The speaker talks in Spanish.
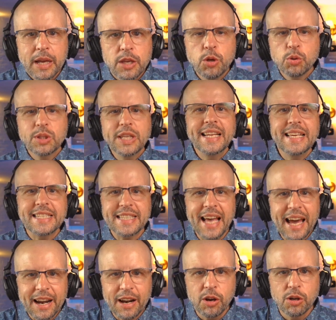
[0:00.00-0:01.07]
y
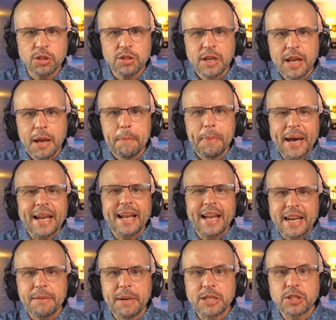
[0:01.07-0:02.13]
utilizarlos para la
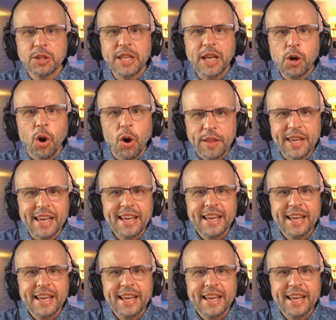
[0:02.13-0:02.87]
animación de Cody.